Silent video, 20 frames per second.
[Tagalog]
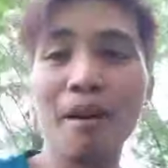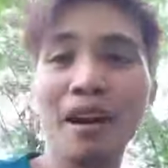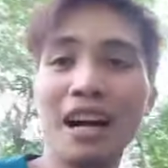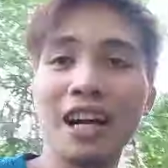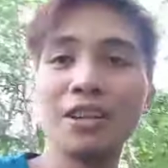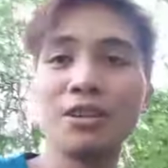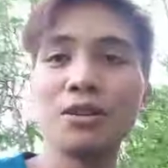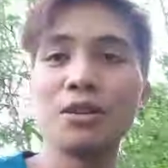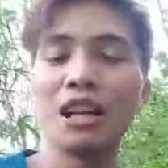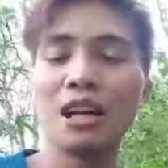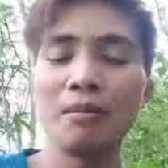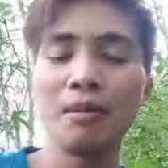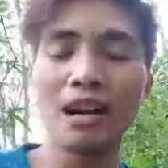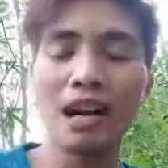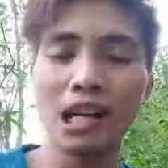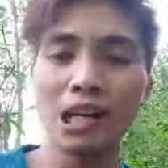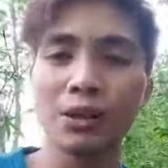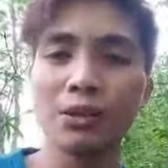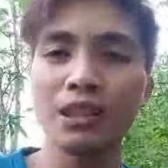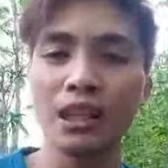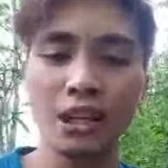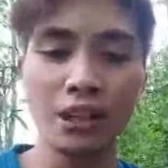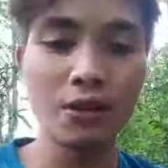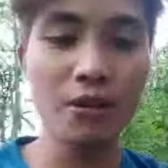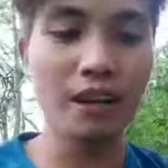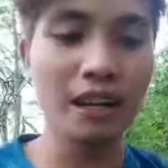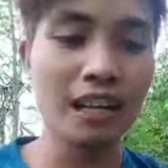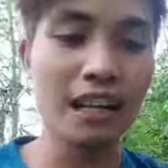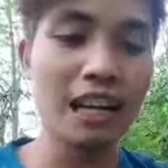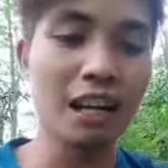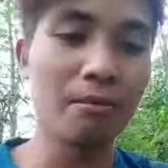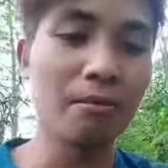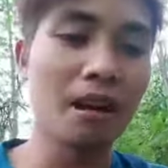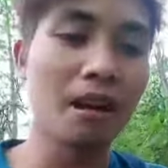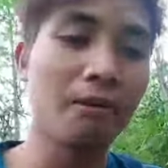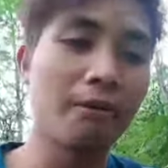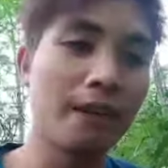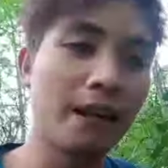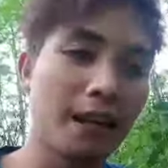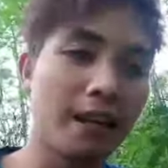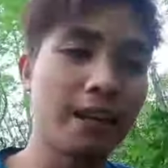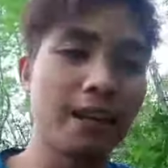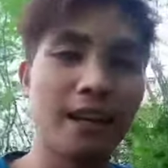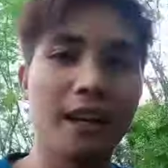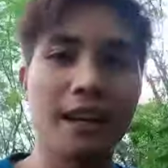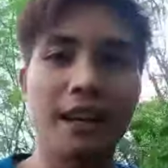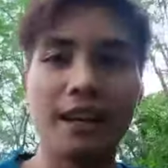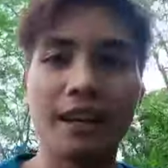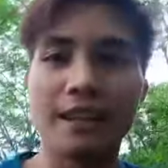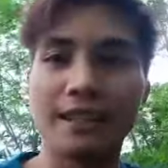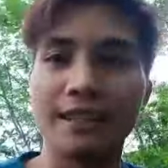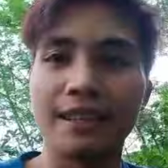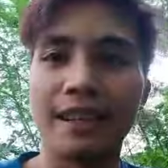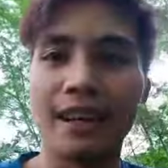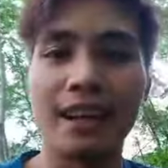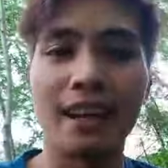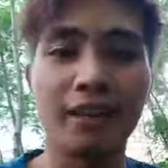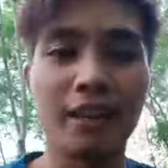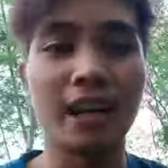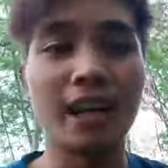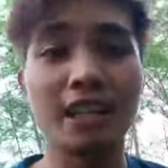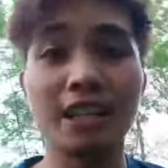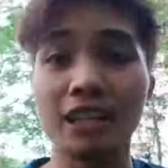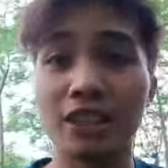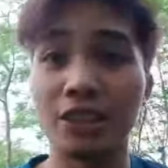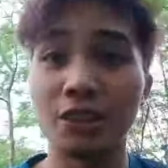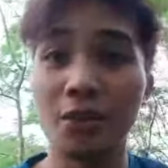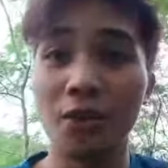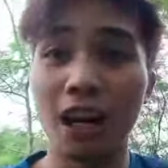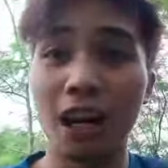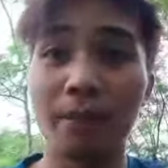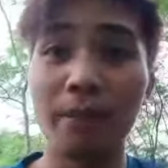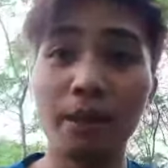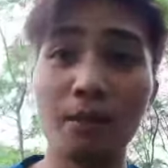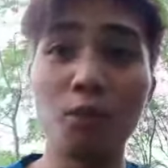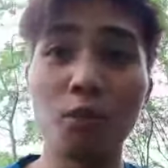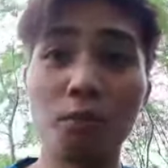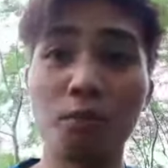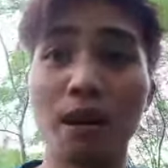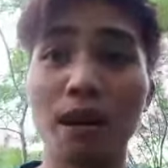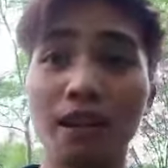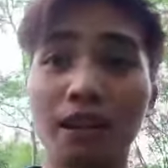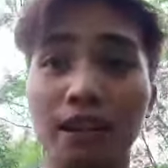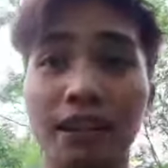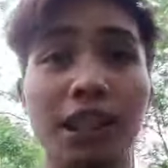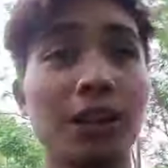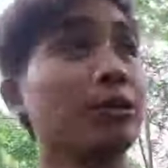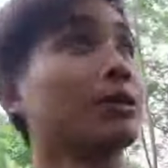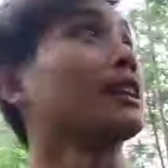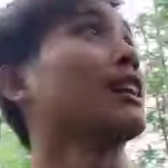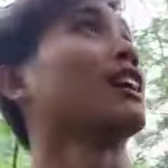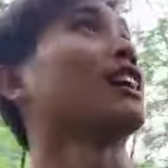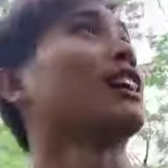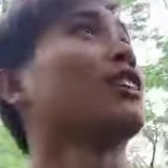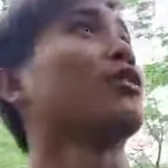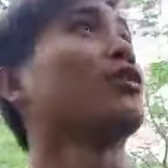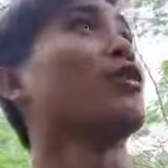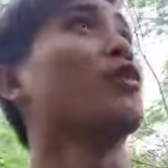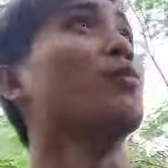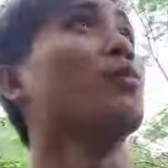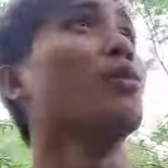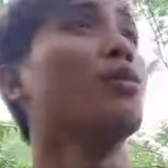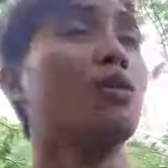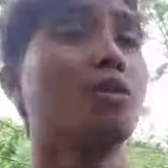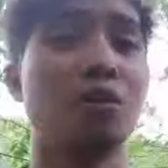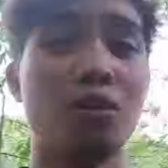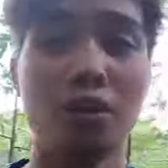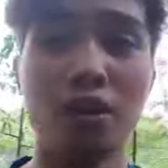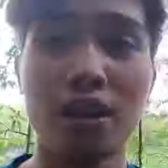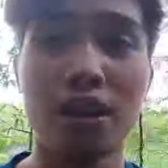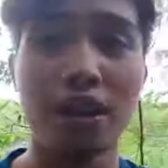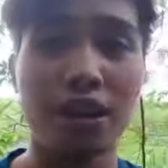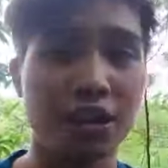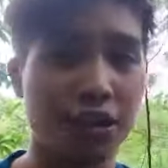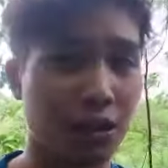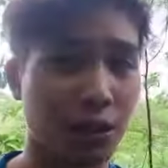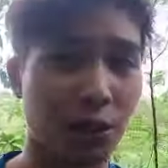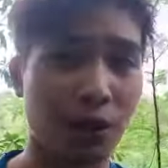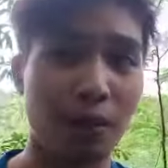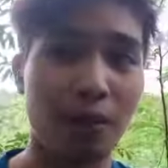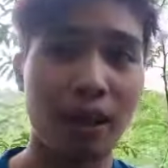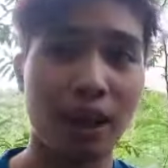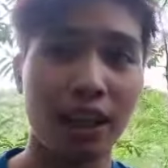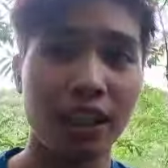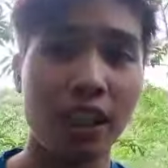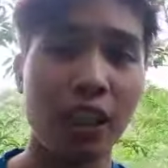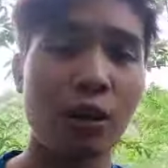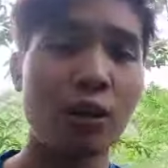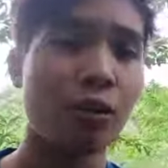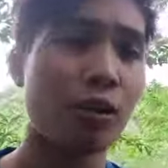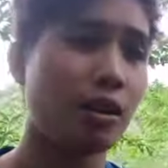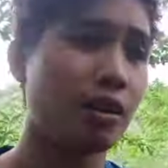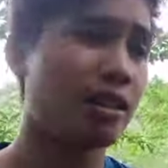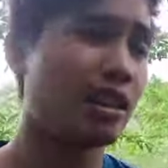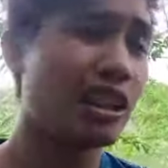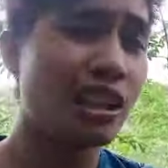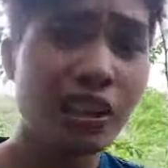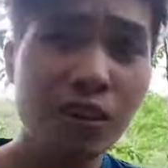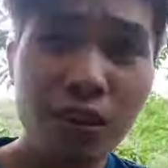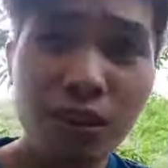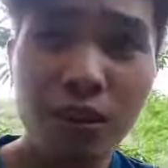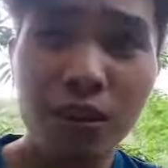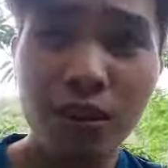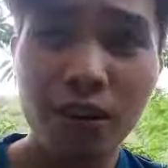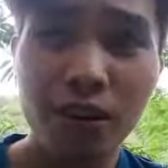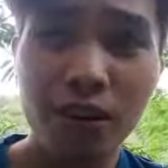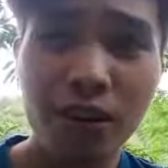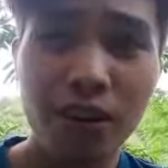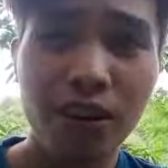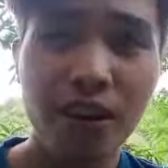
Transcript: De, abangan nyo lang mga karuder yung kanilang mga vlog sa kan, yung aming mukbang dito sa aking kubo So abangan niyo, niyo